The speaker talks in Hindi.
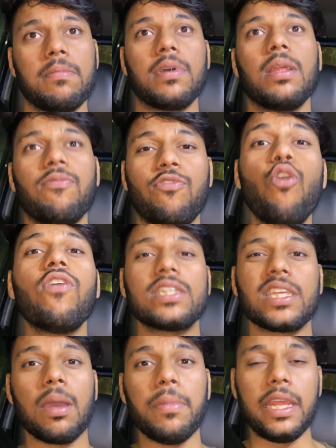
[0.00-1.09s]
मतलब बूफर
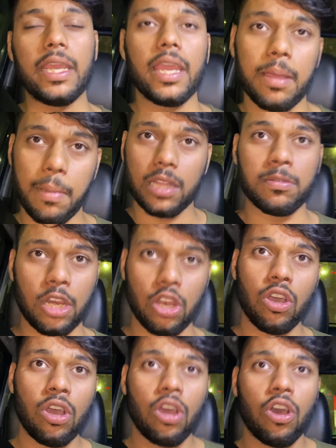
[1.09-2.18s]
से कम नहीं है ये बात मान लो
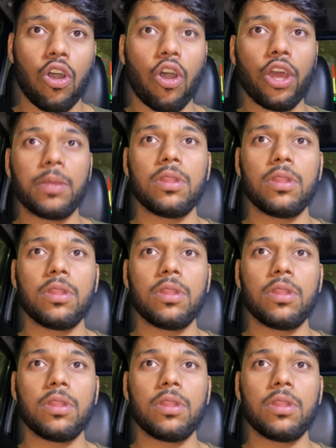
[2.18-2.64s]
और ये